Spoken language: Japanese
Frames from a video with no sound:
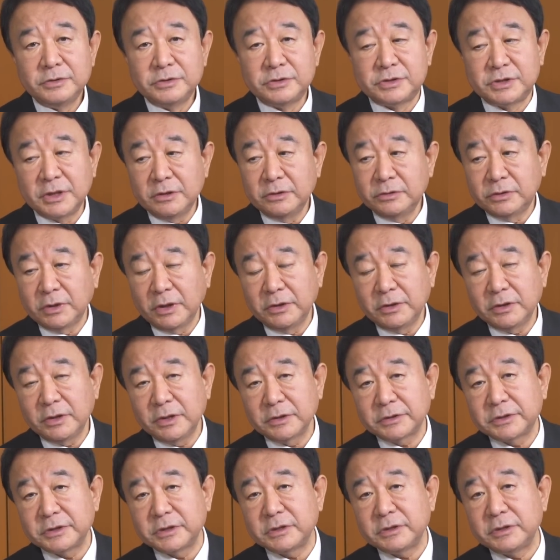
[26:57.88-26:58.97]
全体
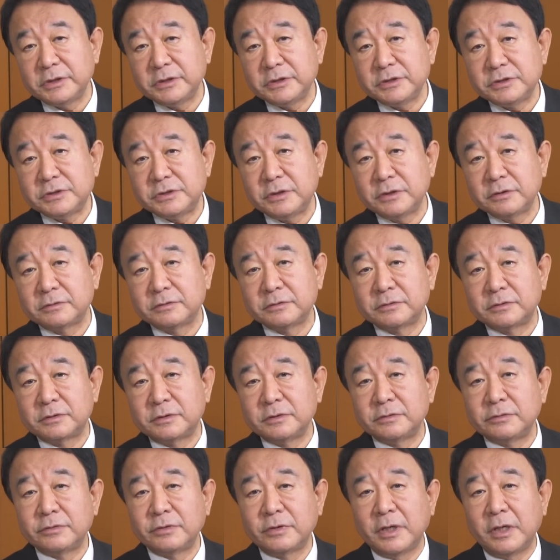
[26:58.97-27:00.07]
が危機に瀕していくっ
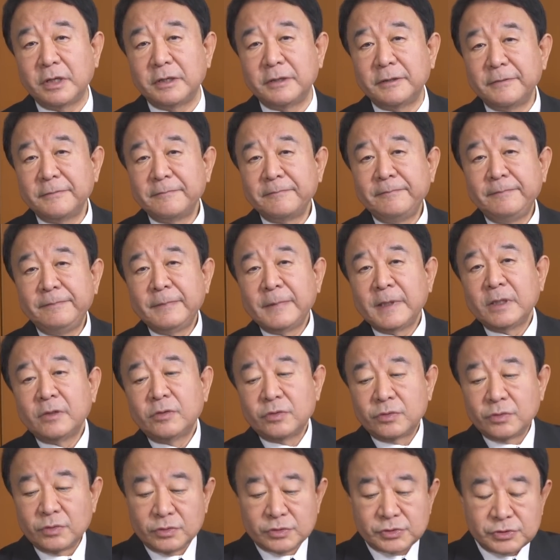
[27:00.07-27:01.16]
ていうのが
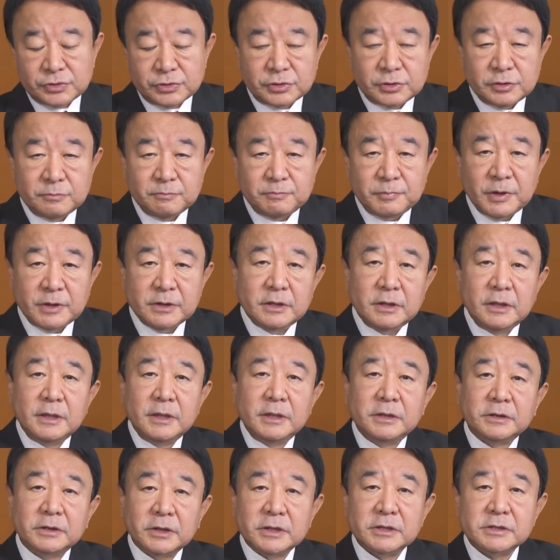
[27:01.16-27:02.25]
この習近平
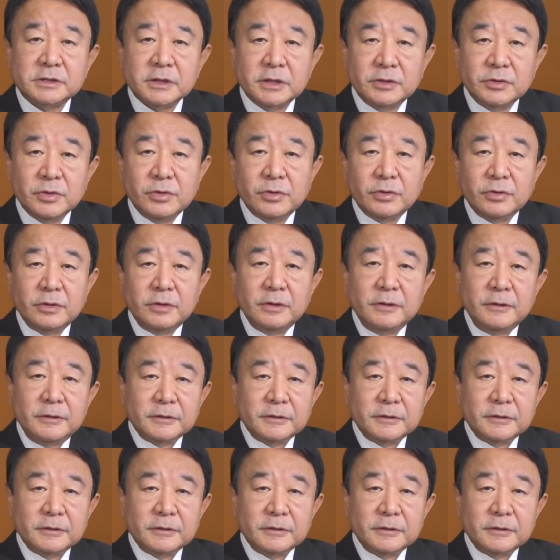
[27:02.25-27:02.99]
体制の